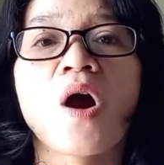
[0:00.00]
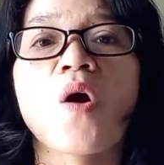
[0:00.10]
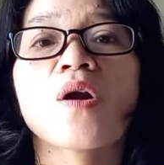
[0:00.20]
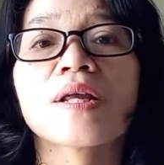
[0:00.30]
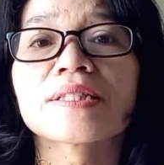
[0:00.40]

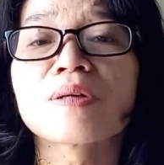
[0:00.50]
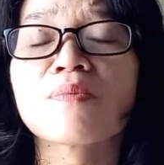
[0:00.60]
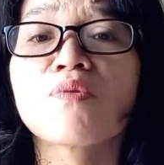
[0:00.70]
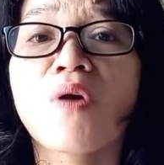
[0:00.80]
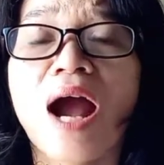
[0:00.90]
oleh
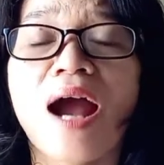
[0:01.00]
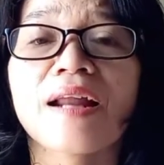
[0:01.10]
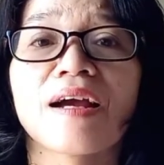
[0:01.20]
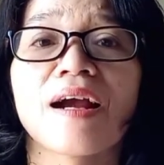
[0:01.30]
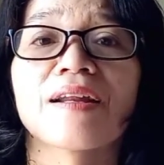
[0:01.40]
semua
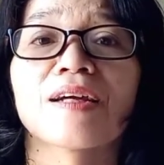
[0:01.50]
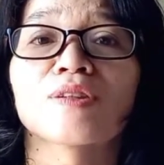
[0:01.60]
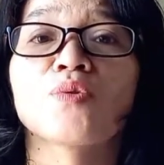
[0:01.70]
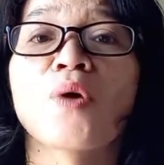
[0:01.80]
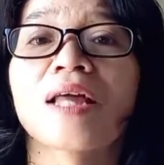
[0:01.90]

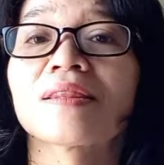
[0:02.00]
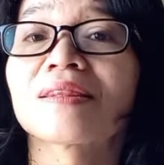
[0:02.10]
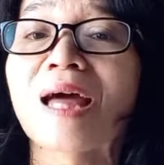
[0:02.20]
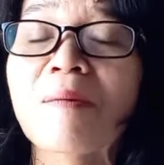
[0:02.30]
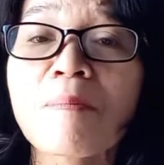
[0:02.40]
anak-anak Tuhan
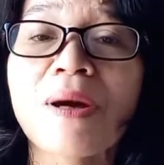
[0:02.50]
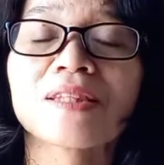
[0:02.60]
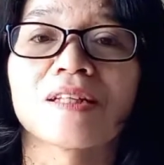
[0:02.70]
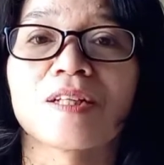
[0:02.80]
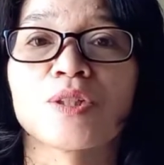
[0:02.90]
tanpa
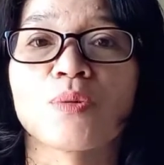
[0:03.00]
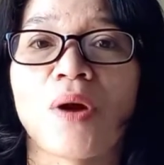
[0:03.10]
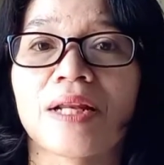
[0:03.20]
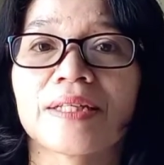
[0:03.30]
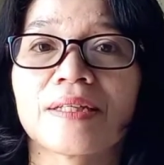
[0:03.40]

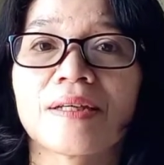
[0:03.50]
terkecuali.